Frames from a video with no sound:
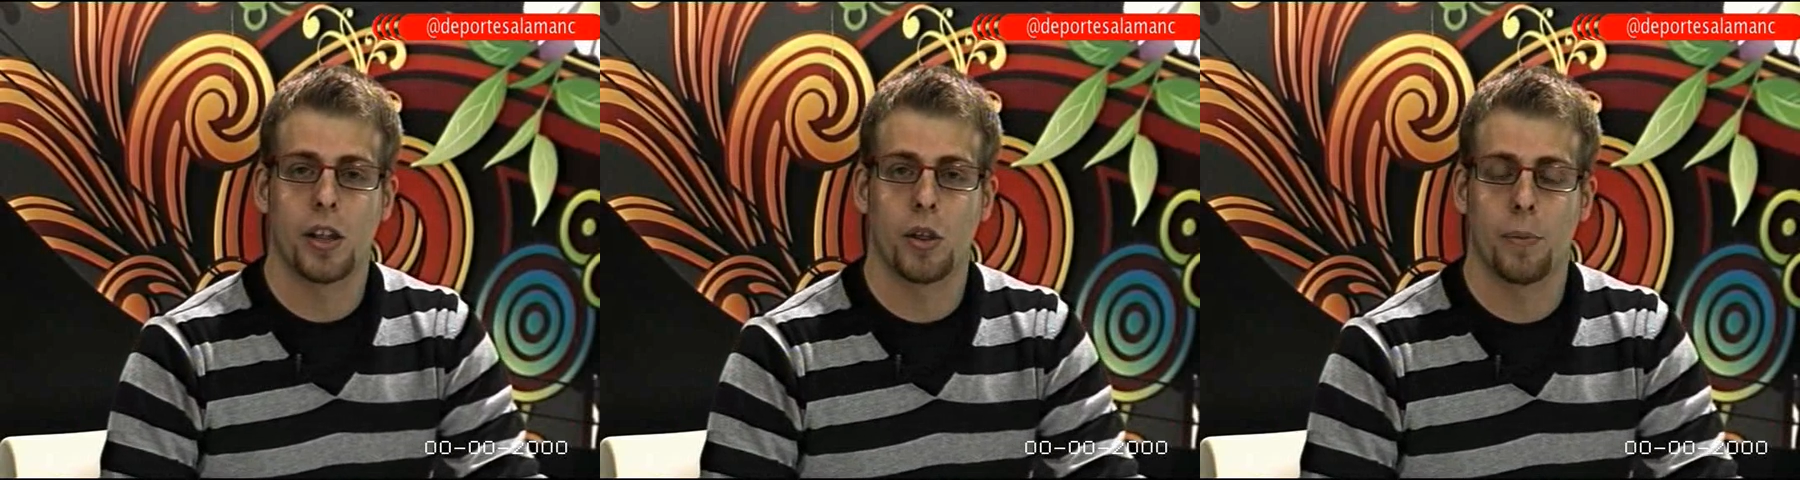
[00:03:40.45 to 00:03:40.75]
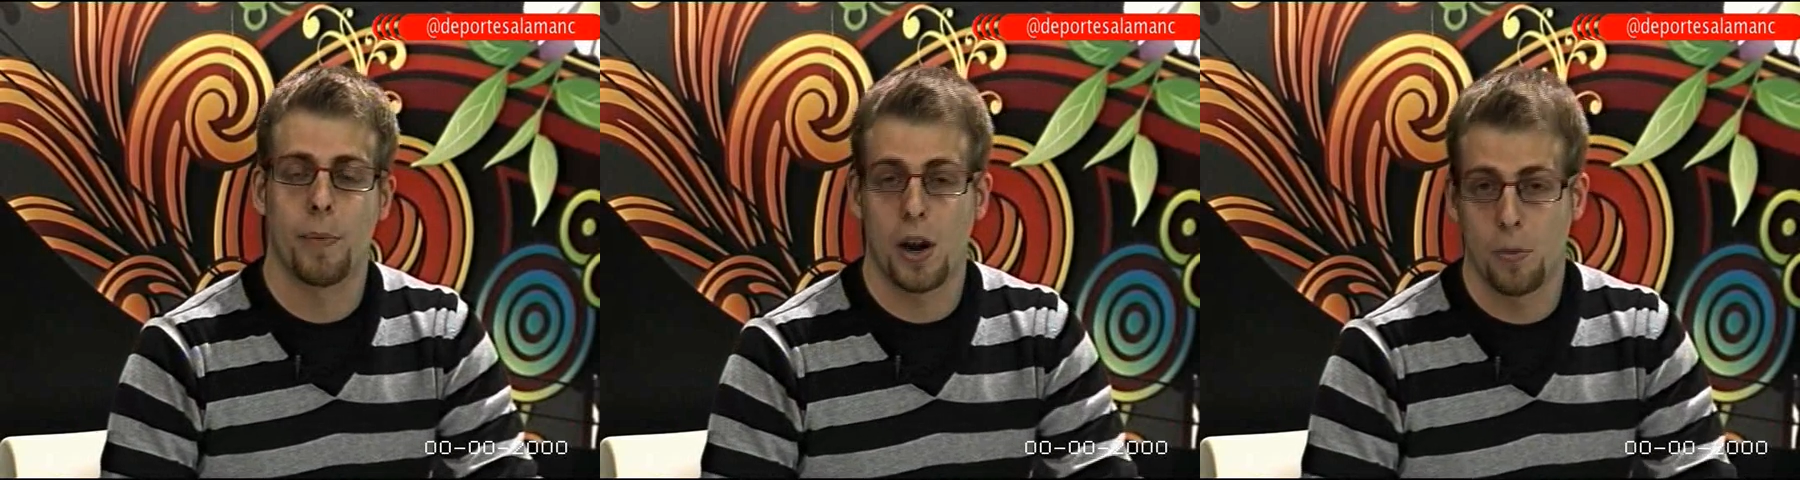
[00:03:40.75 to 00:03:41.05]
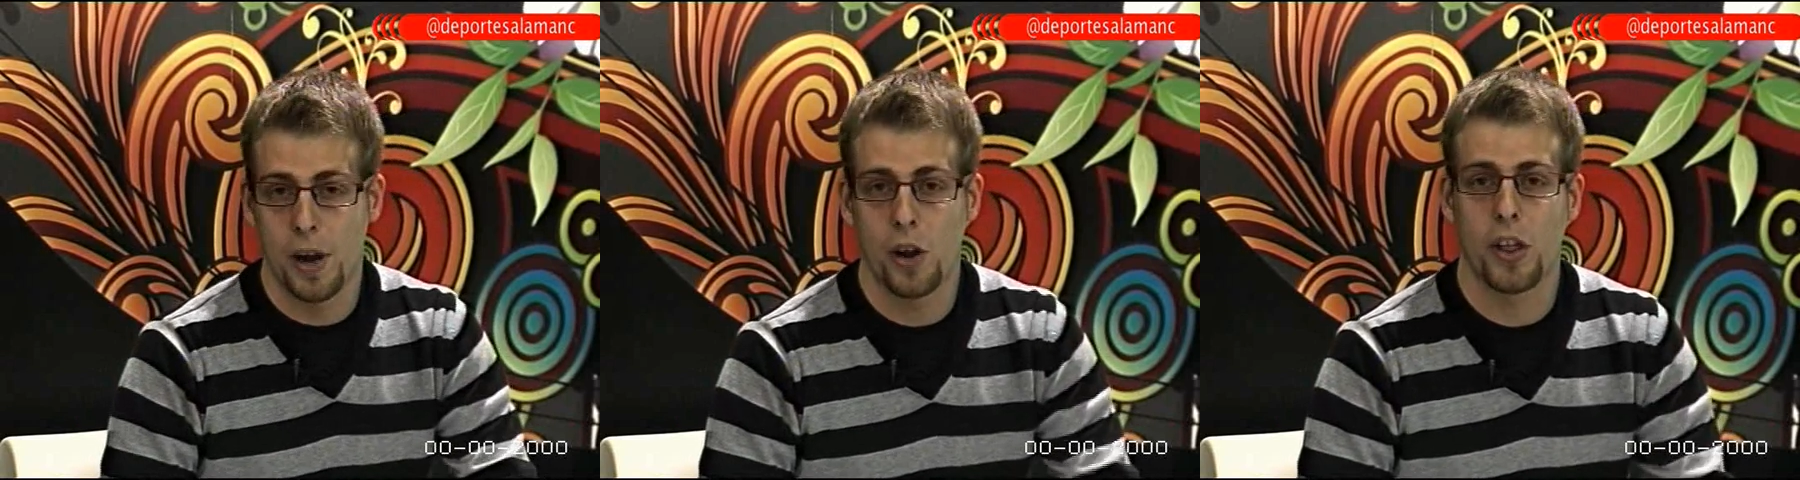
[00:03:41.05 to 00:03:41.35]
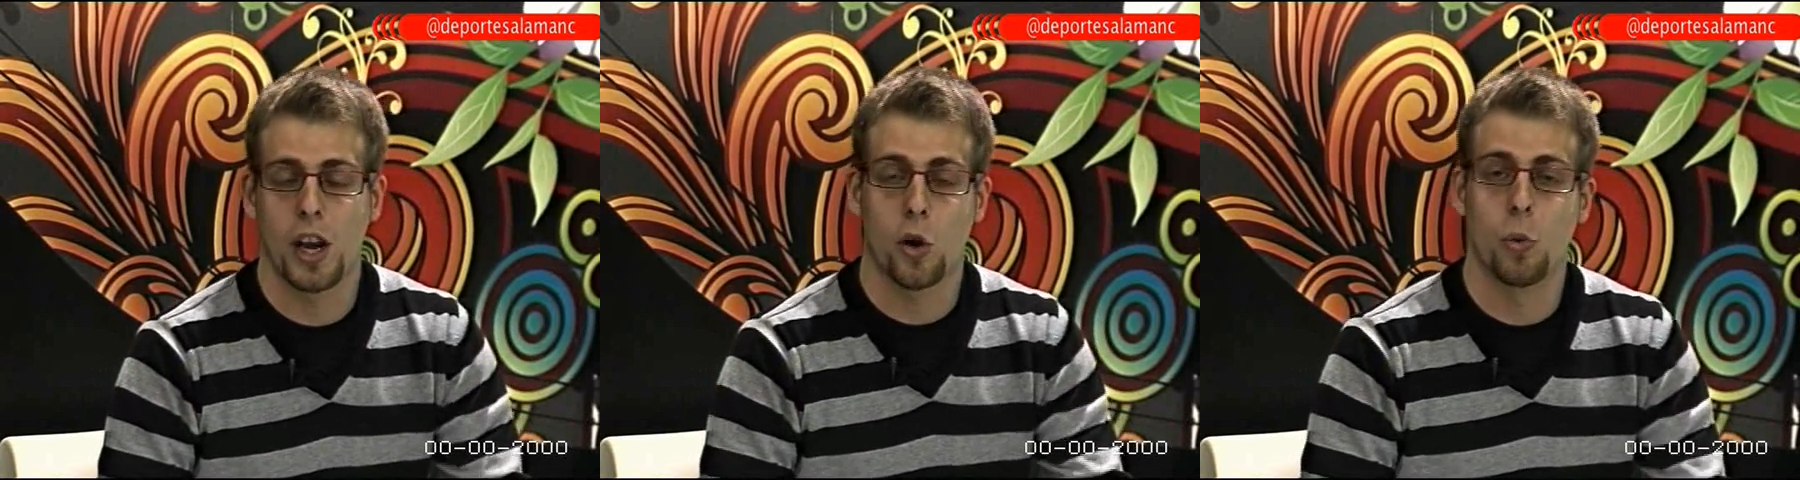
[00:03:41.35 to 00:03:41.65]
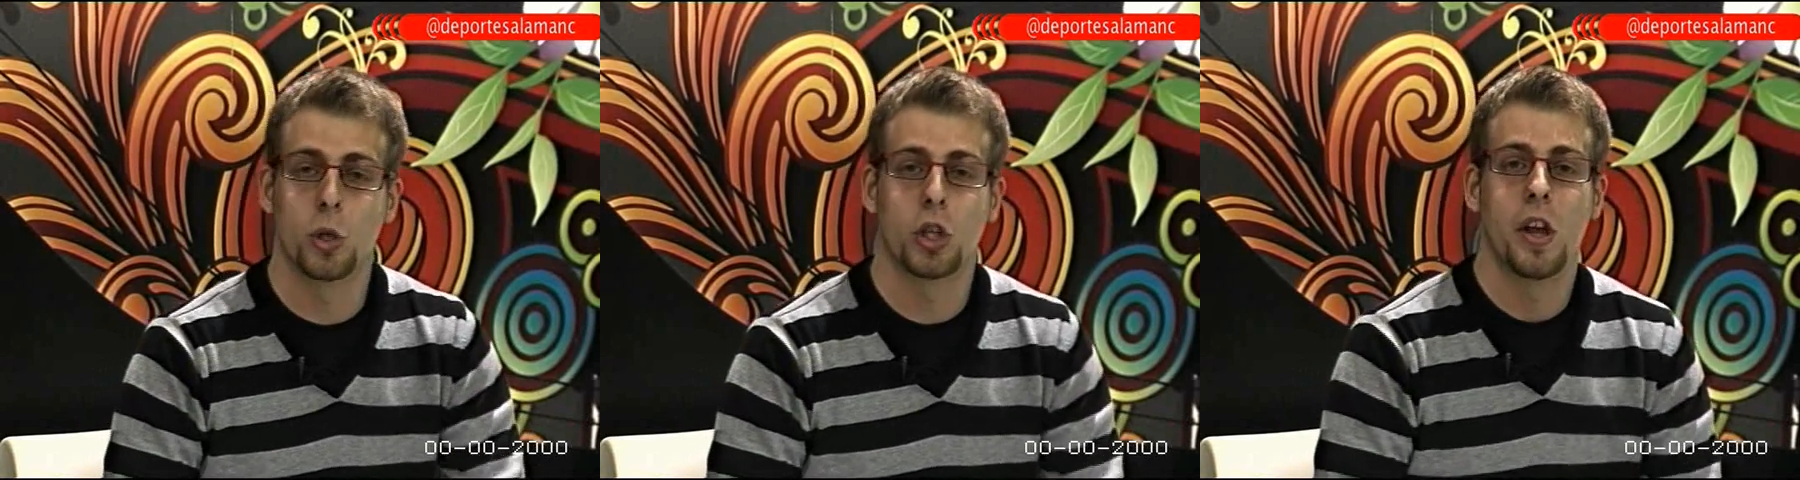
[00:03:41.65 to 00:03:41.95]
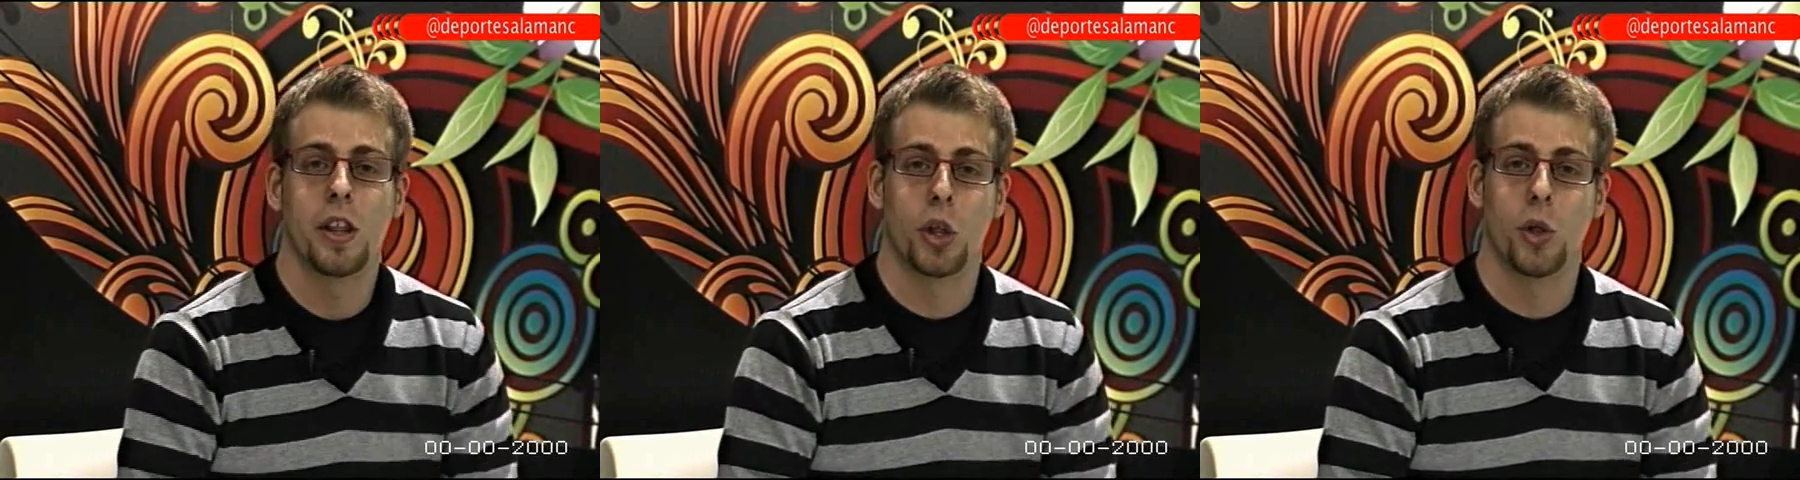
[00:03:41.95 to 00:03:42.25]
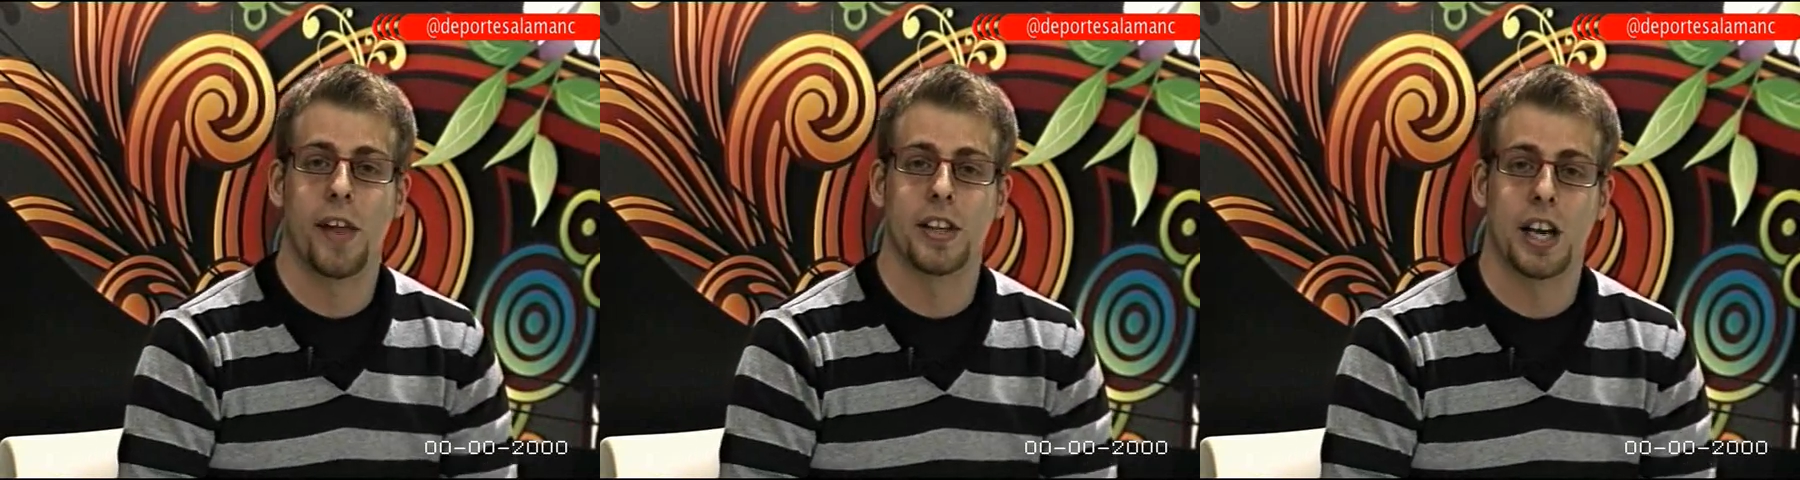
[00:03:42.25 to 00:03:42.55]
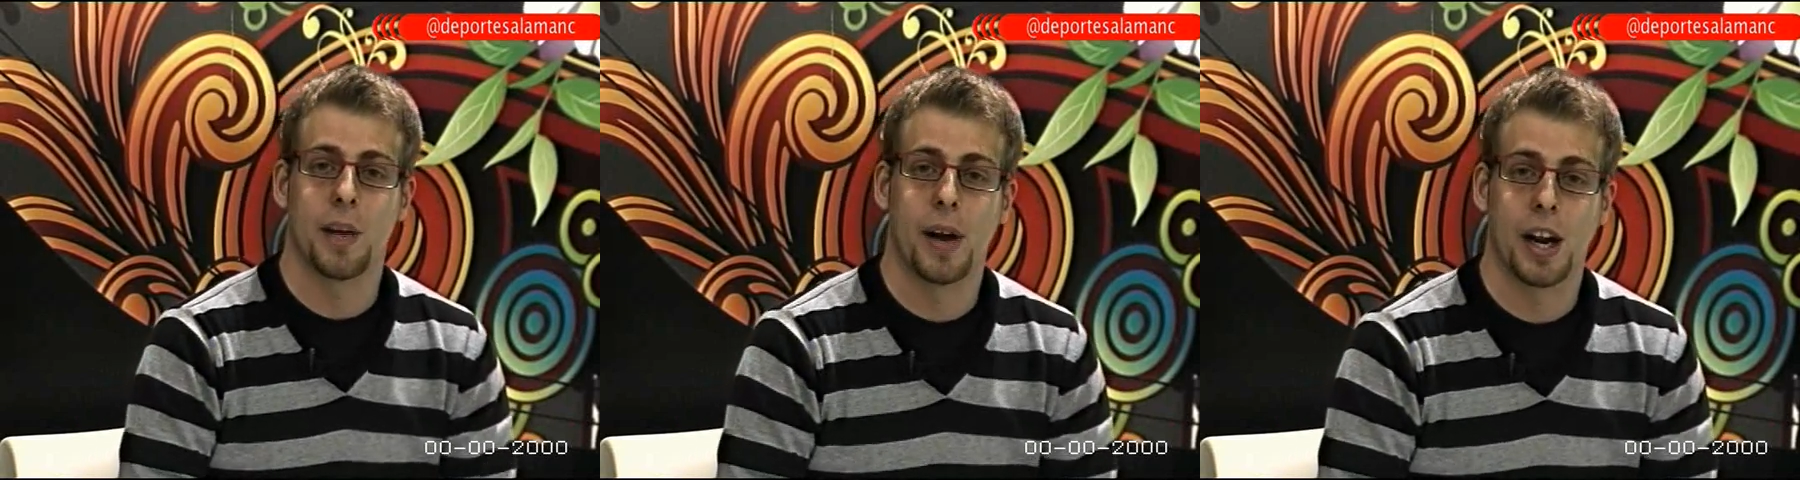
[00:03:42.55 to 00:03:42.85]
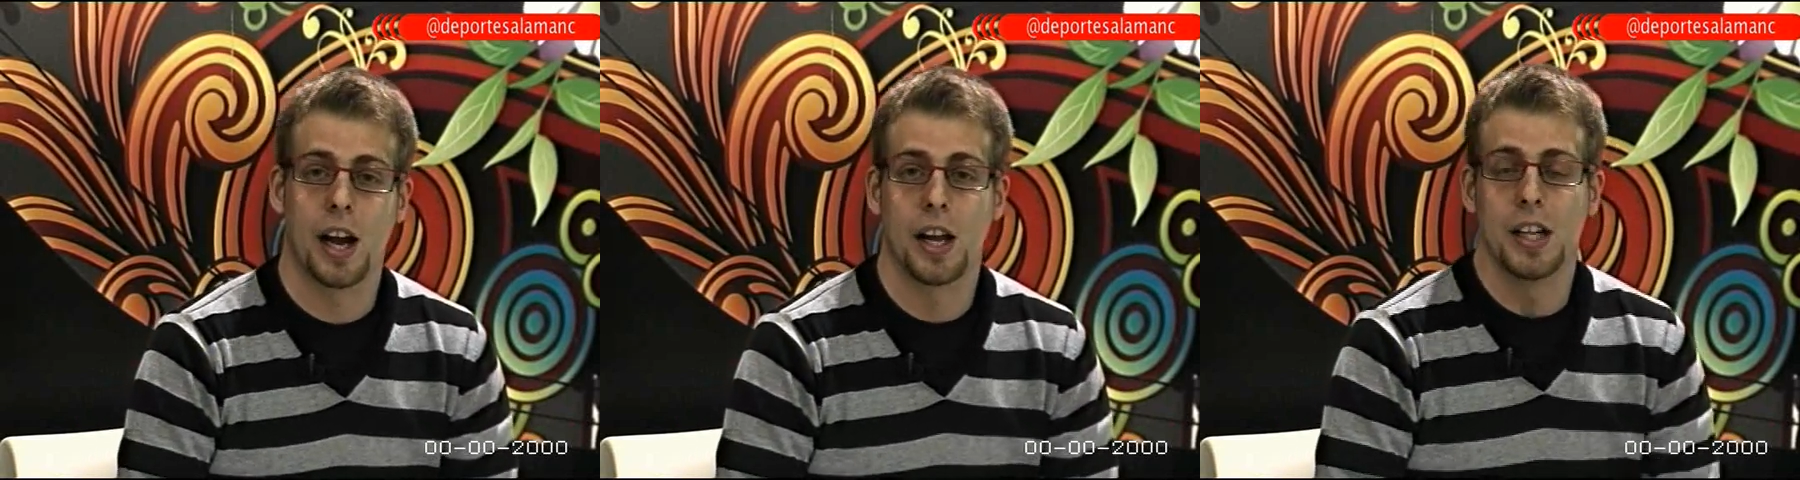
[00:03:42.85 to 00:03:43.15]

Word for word: Eh, balonmano del Ecubus Ciudad de Salamanca.